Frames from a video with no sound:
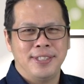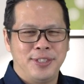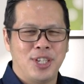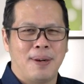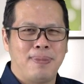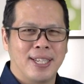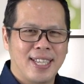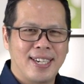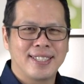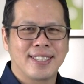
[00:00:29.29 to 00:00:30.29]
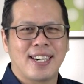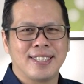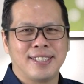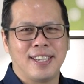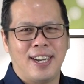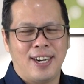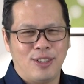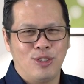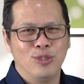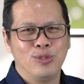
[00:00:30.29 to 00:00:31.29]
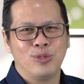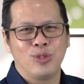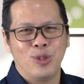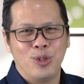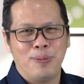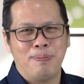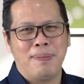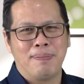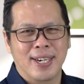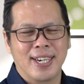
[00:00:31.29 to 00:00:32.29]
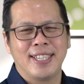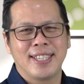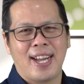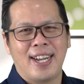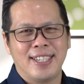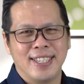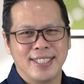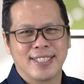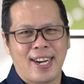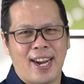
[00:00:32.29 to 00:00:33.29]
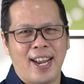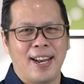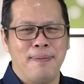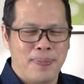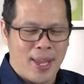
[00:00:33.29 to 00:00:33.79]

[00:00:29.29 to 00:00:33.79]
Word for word: jabatan raja untuk memerintah Israel